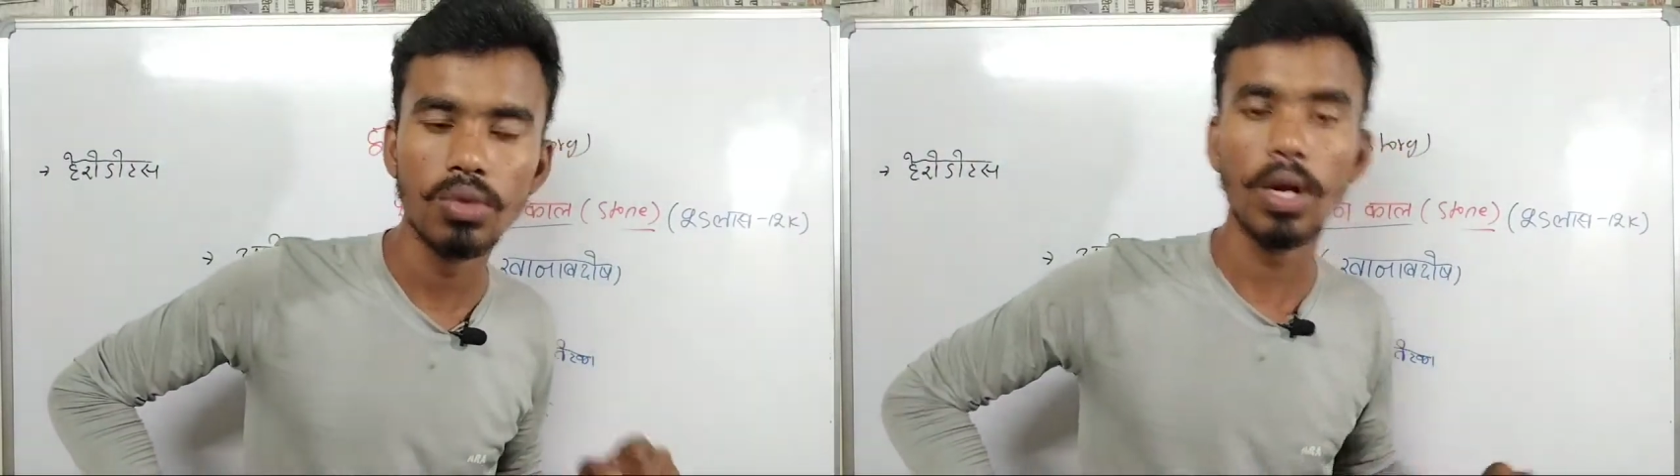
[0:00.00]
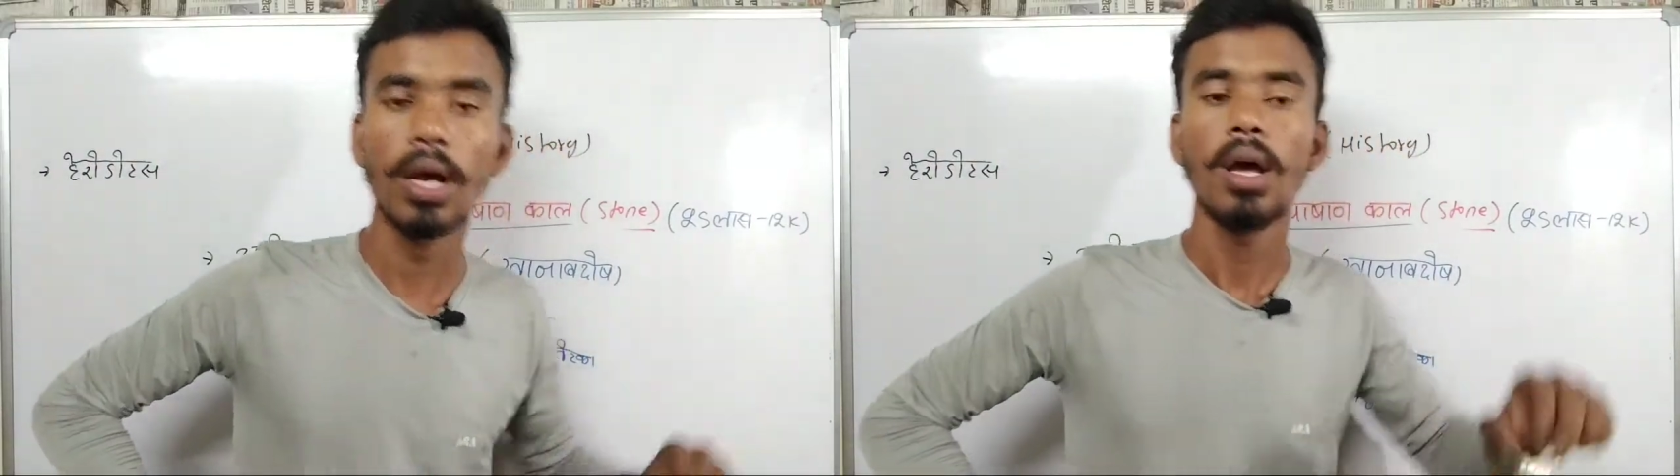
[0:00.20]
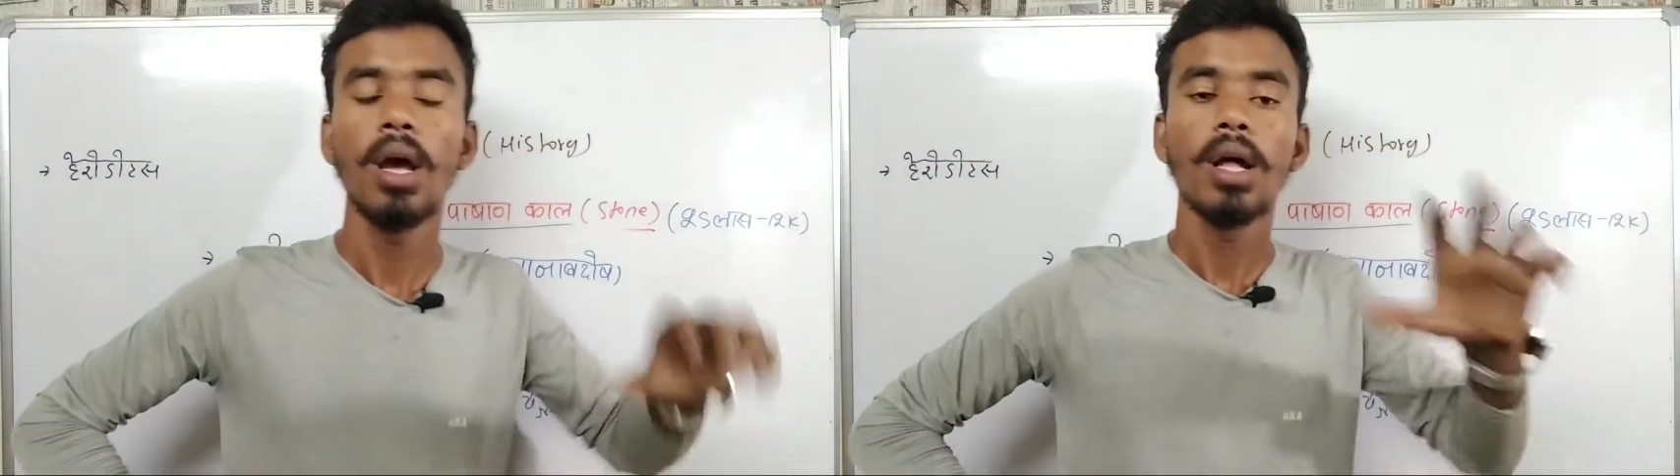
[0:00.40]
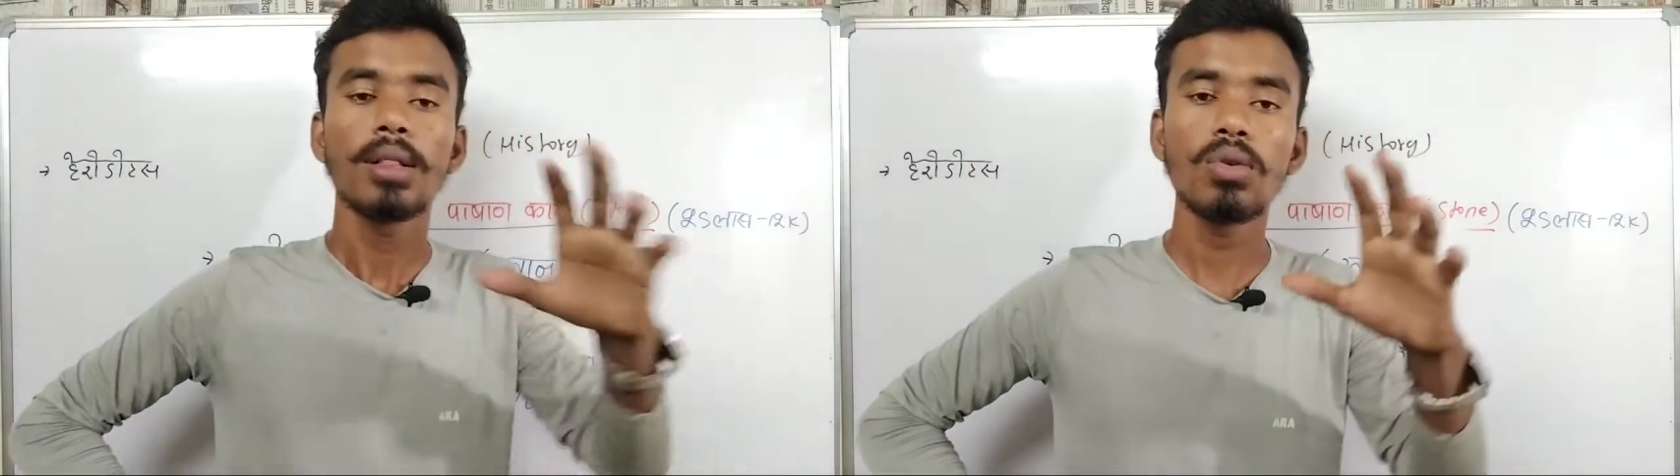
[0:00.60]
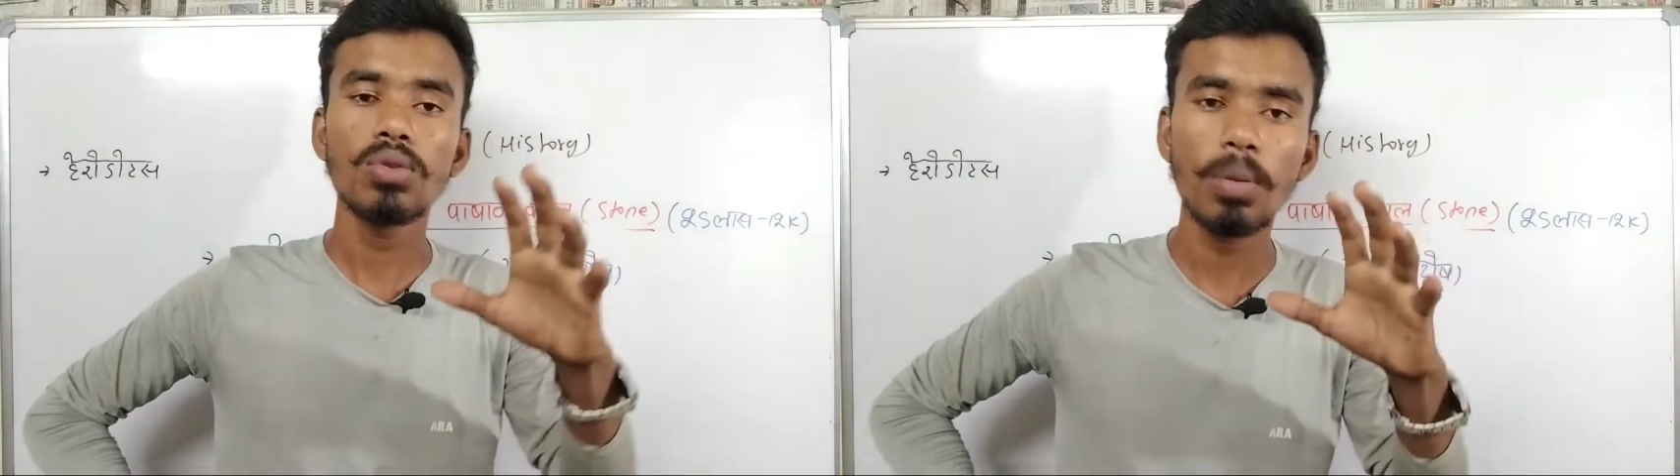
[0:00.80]
ससुरा
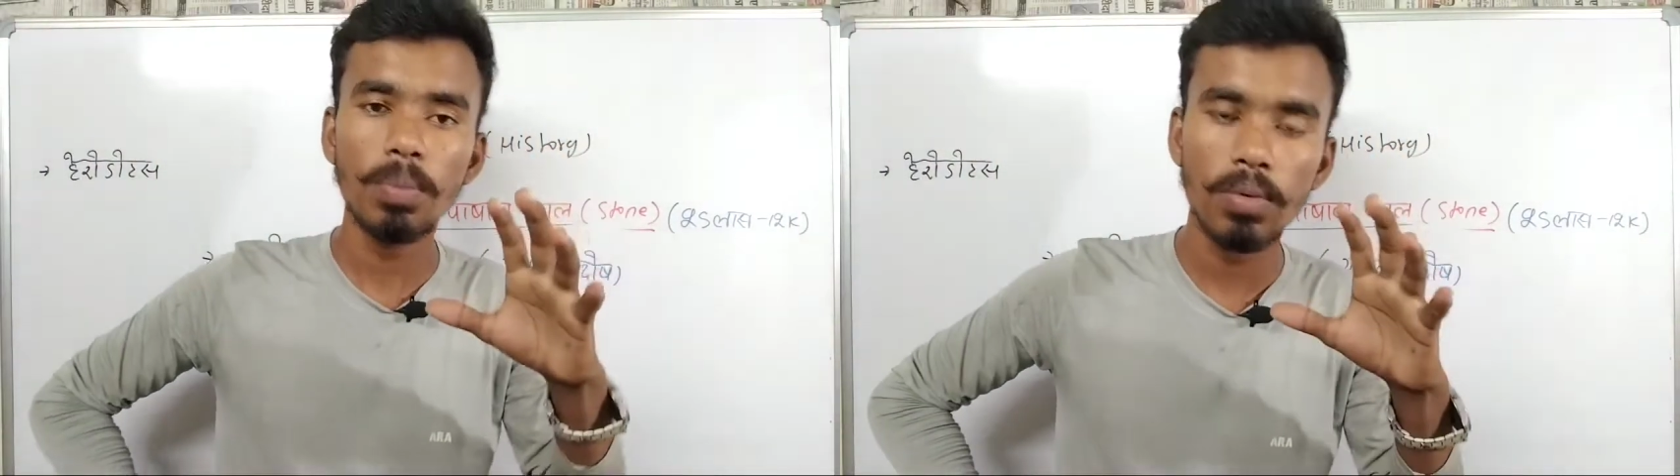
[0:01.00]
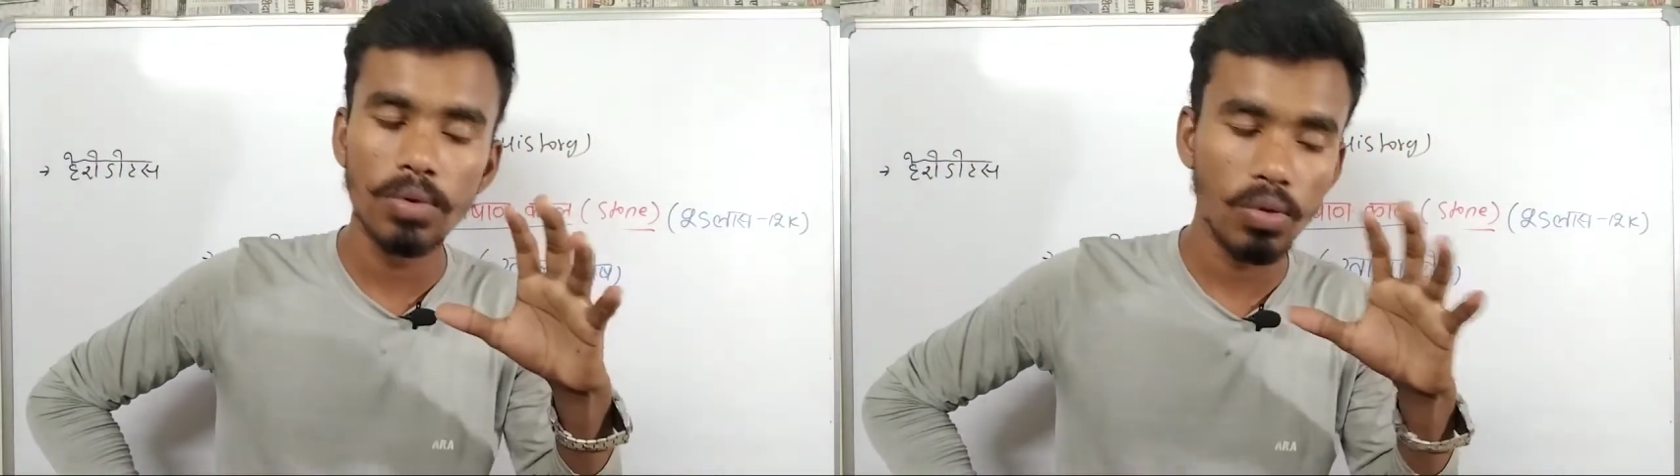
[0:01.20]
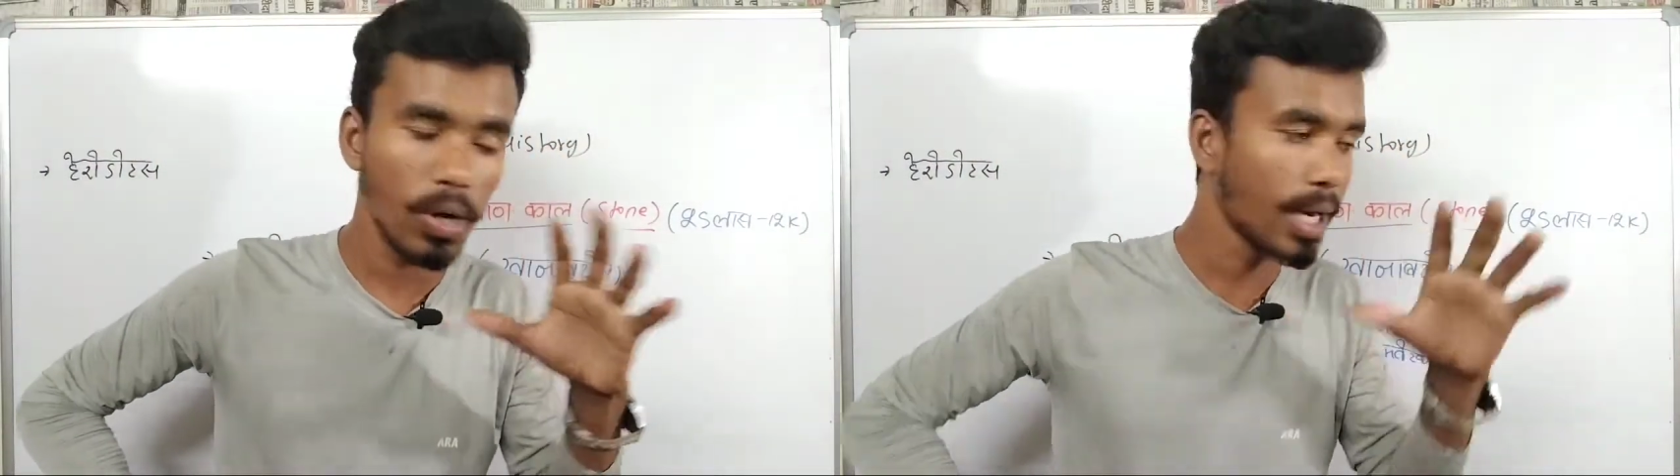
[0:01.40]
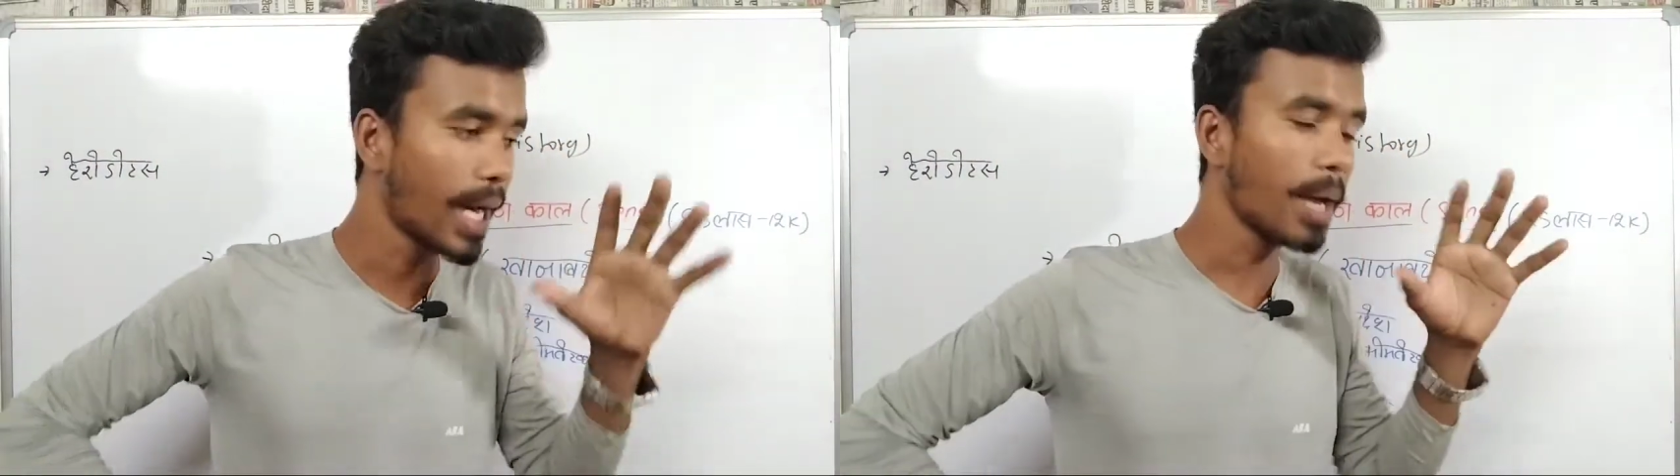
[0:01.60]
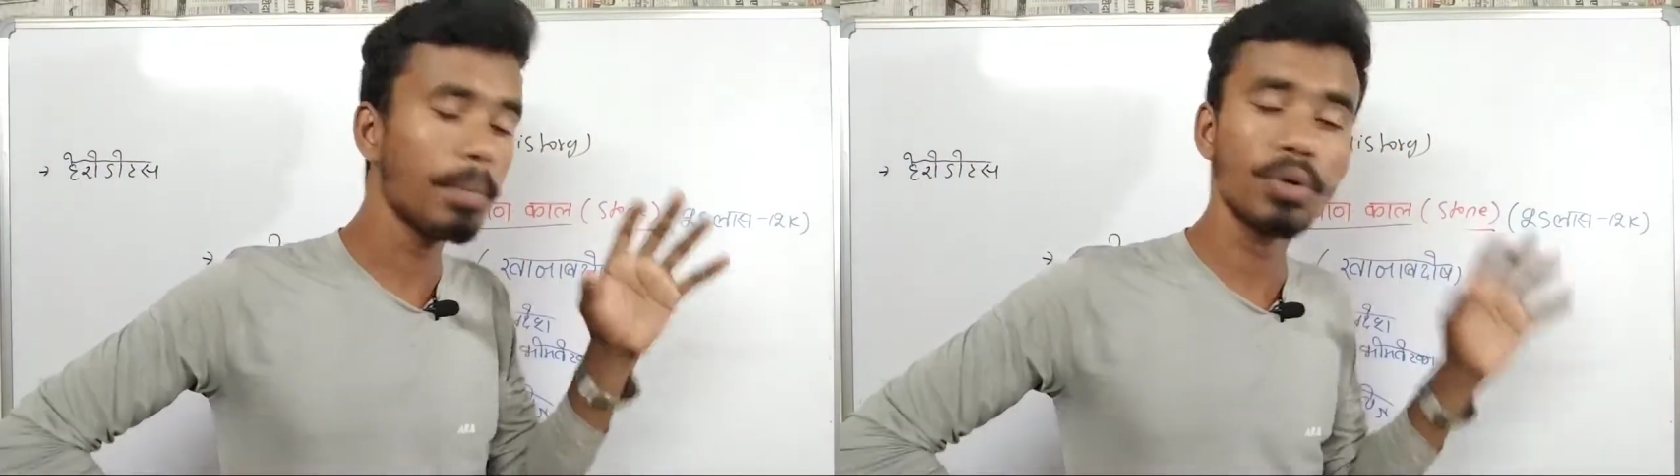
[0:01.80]
तो सब सोच रहा
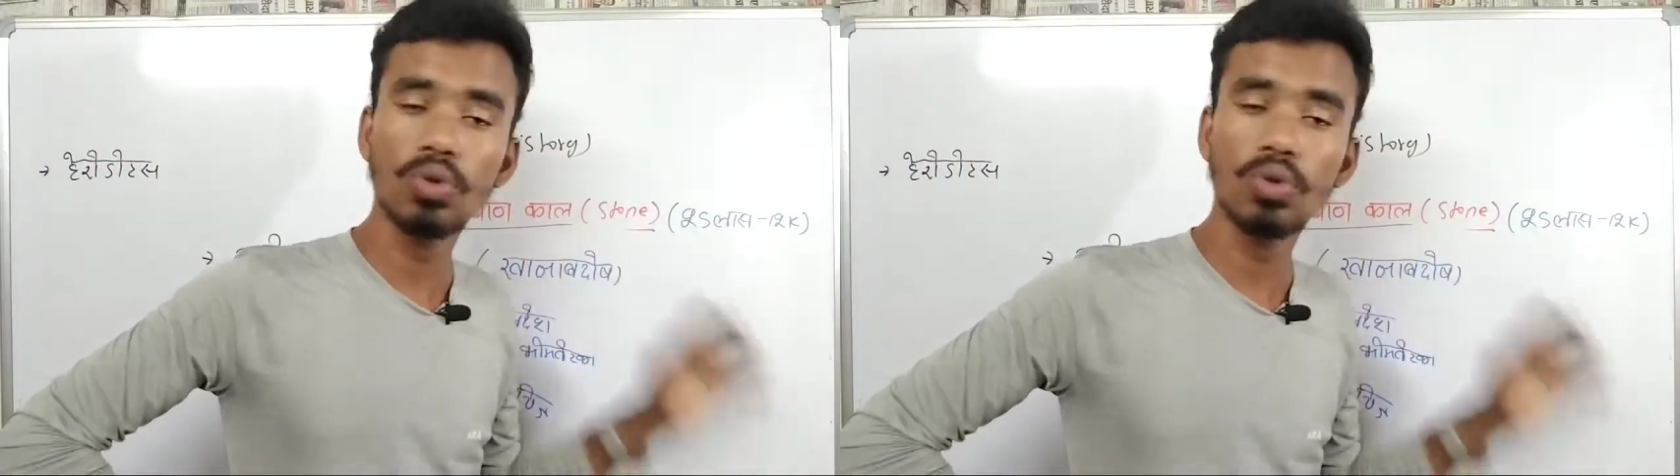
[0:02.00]
खाना